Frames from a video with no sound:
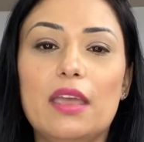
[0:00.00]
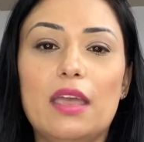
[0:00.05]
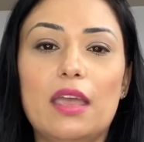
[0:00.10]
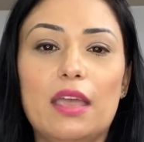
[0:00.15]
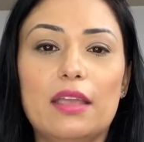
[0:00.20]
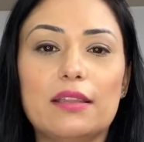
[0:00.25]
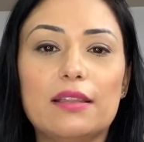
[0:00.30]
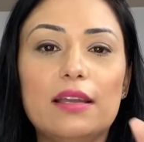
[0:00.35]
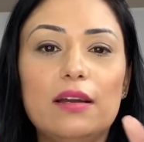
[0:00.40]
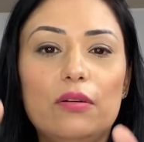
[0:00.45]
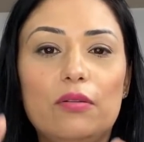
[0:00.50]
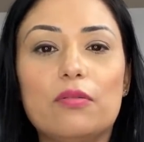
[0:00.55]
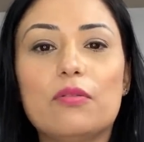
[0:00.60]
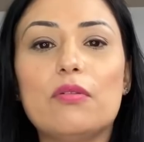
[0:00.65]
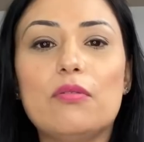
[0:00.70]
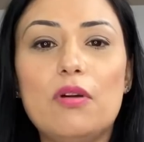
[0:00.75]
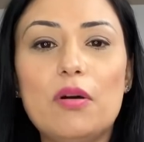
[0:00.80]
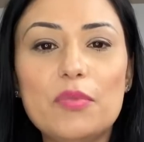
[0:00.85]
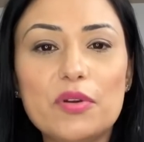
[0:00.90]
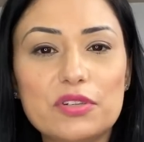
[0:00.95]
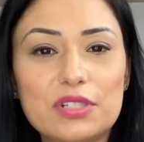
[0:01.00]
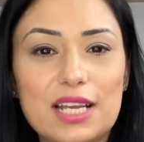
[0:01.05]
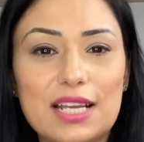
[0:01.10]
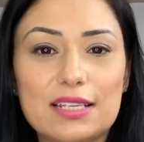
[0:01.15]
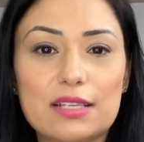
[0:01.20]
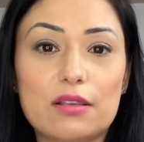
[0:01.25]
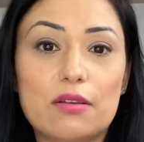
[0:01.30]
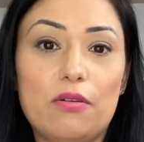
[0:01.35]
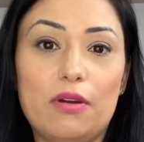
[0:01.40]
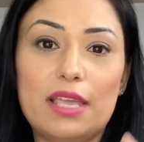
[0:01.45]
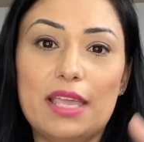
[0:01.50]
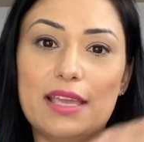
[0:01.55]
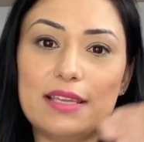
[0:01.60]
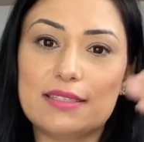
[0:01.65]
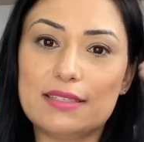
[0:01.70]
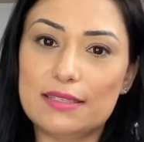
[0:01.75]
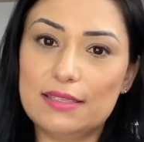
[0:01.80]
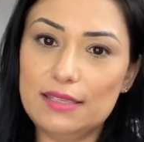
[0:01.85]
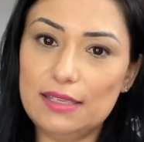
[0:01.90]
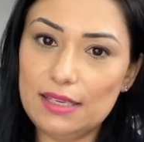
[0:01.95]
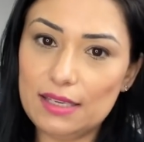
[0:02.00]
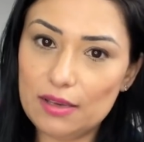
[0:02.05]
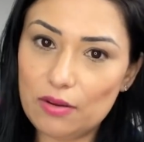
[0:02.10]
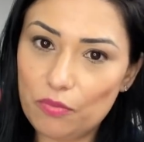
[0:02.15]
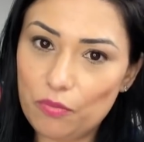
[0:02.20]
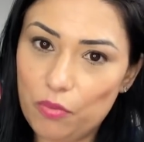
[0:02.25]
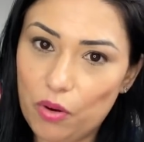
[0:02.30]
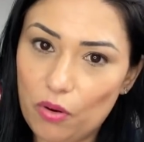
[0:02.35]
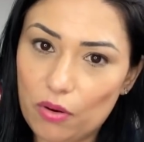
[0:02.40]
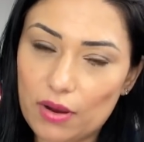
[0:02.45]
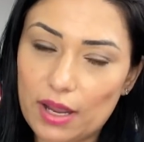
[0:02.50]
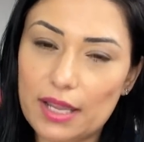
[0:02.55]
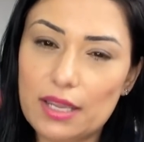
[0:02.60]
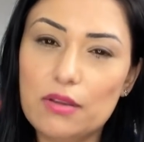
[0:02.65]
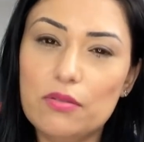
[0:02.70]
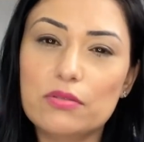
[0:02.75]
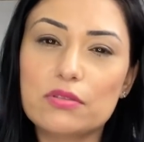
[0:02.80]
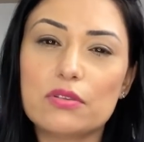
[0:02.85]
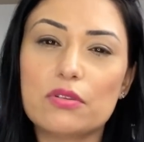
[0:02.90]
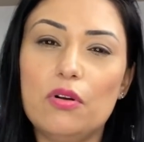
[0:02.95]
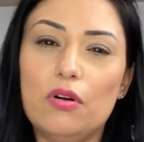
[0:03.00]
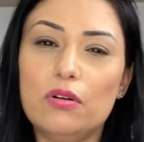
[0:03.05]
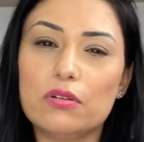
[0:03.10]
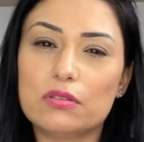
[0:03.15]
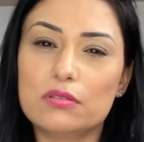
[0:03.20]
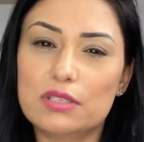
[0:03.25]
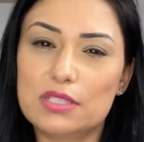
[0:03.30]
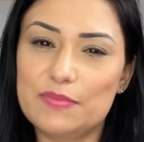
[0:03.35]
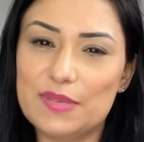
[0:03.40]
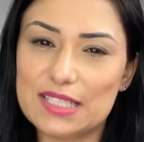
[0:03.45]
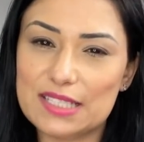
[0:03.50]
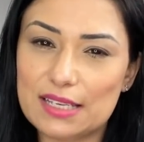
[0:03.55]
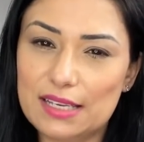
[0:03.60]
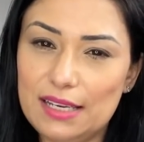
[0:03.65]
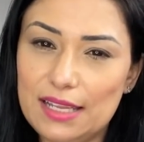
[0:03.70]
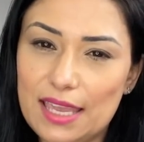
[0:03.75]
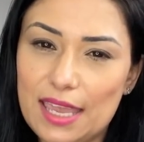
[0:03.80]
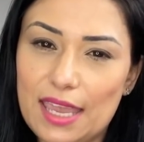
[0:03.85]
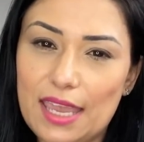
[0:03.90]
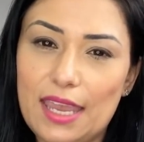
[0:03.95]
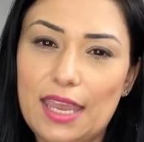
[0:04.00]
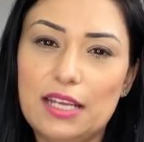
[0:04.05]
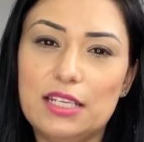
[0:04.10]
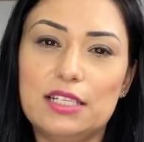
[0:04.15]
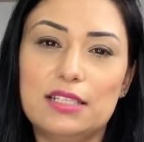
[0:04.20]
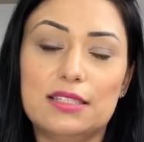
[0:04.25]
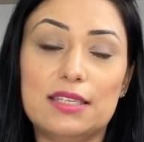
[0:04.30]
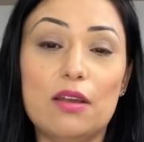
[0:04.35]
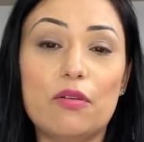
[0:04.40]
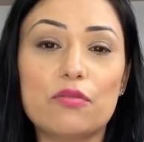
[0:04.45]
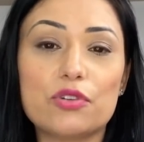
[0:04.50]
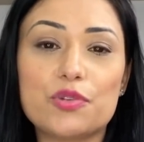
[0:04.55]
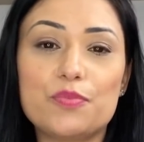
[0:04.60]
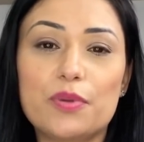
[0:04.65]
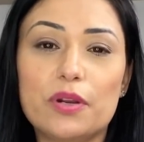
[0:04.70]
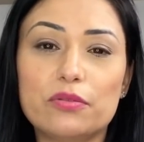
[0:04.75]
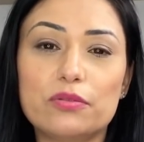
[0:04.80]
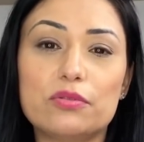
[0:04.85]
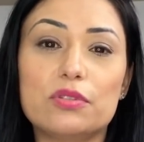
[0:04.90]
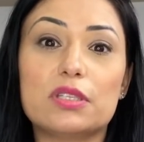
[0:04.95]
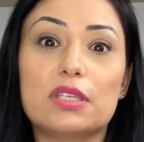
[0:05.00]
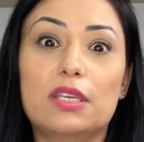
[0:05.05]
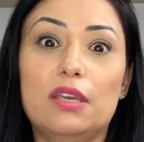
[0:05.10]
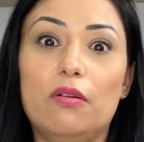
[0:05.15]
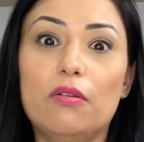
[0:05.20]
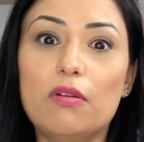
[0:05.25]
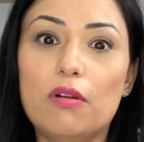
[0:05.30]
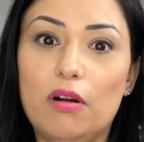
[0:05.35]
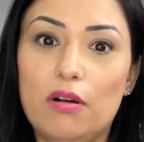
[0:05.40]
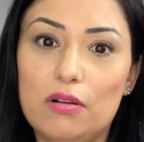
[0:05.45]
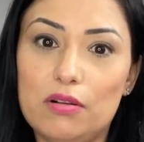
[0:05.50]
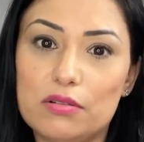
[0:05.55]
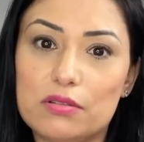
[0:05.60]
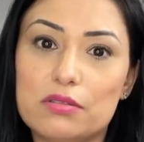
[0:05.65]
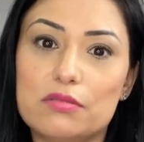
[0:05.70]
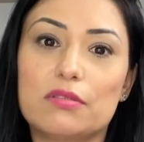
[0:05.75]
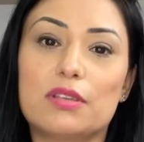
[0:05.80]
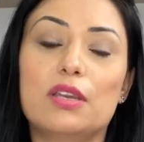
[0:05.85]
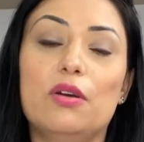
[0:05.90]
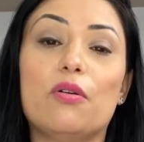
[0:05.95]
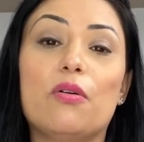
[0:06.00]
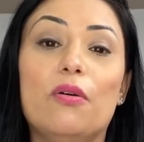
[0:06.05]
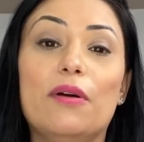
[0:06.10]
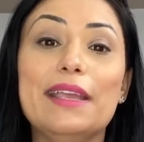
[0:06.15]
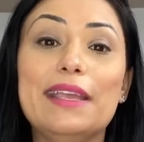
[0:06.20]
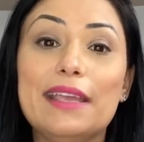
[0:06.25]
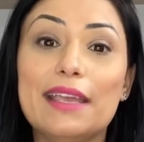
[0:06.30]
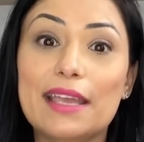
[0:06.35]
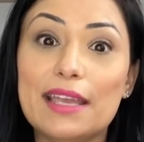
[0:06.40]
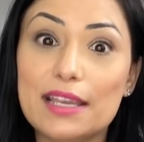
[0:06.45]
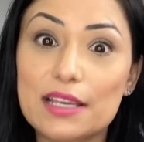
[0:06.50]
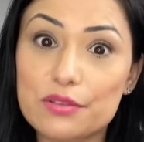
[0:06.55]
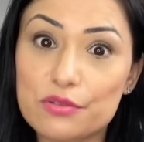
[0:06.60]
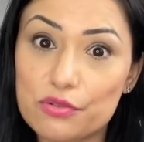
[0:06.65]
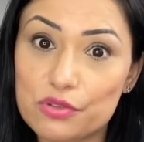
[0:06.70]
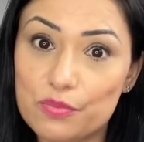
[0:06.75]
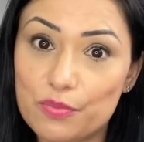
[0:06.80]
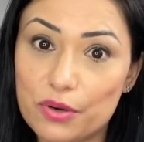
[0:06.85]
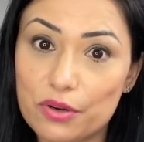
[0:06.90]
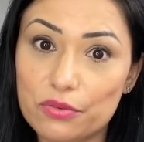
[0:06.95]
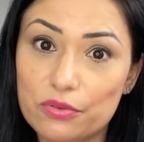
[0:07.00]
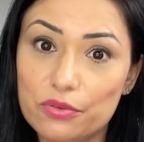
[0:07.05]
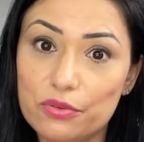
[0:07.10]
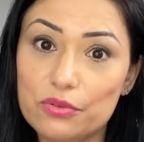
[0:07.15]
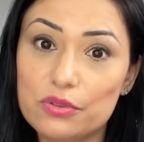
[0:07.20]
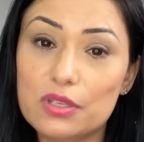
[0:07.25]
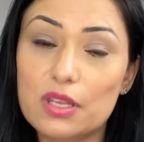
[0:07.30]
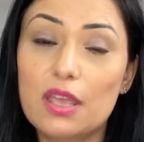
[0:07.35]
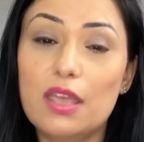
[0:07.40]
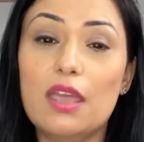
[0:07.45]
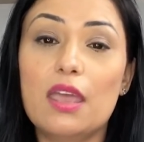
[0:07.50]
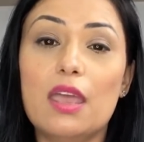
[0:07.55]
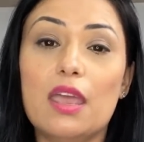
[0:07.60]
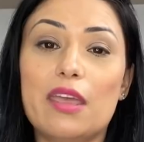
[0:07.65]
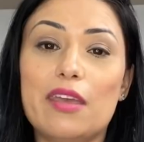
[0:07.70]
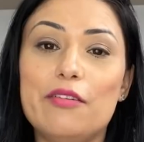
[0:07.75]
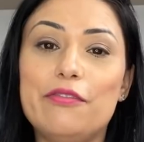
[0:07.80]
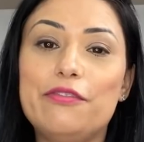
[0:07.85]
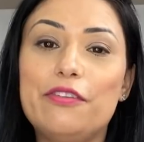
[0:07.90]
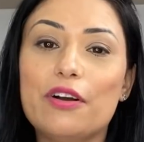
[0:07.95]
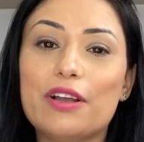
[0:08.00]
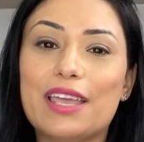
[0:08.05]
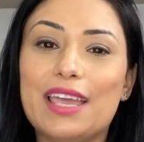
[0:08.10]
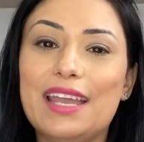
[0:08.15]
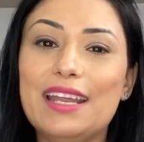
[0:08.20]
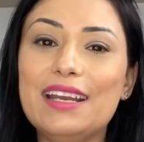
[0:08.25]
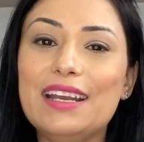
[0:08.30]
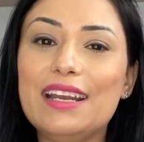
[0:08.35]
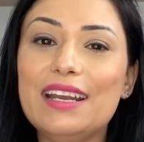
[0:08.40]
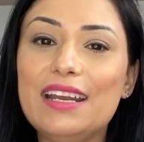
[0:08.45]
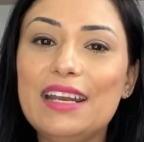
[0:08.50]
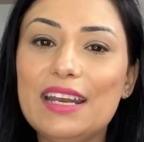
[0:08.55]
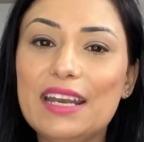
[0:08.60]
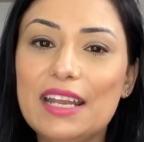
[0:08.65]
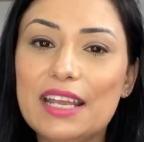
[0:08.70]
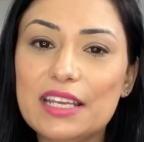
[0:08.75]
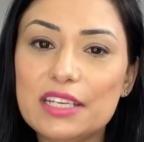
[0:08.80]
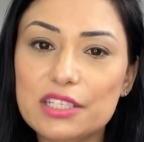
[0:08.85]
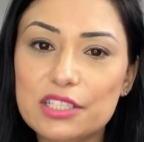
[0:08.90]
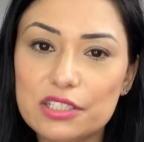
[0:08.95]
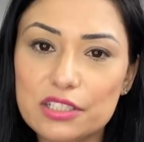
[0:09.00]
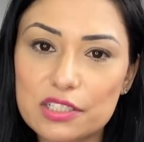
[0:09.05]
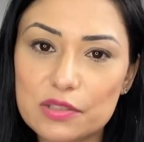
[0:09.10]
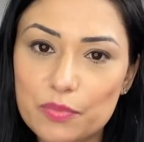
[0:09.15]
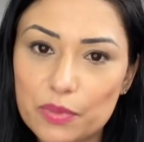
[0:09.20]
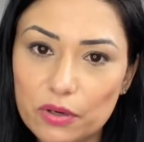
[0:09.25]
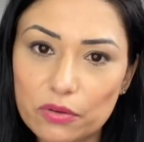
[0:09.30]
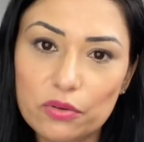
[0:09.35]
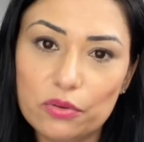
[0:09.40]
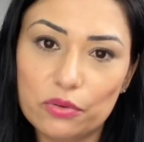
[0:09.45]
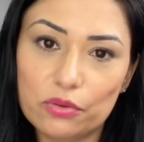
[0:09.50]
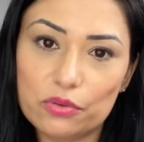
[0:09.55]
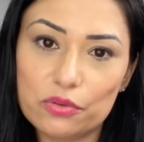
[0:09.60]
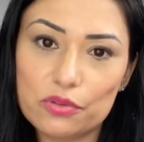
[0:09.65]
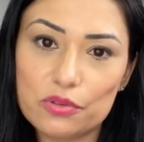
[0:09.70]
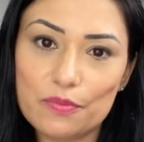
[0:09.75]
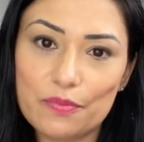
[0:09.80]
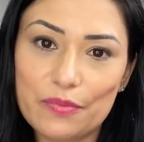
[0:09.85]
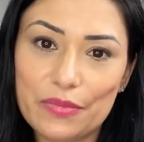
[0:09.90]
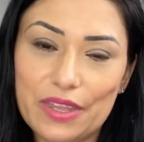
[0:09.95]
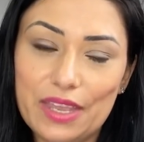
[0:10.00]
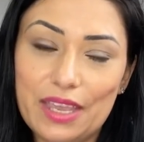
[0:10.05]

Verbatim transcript: Então, como eu já conhecia um pouco aí os gostos dos meus clientes, tem alguns produtos que eu gosto, que eu conheço os produtos, eu foquei nestes produtos.